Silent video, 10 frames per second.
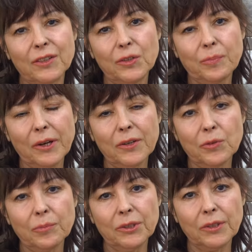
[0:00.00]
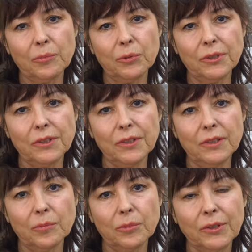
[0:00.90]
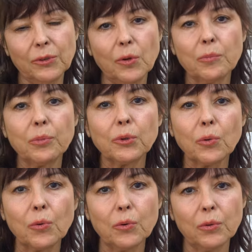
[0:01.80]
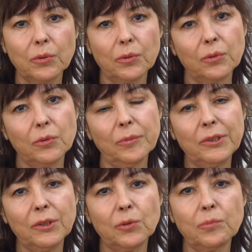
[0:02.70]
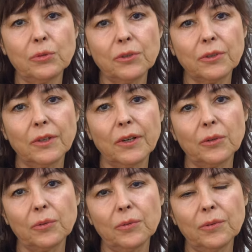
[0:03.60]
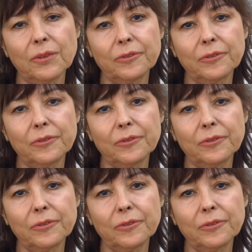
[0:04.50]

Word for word: qui disparaissent petit à petit. Peut-être un peu trop de métiers de bouche dans la rue.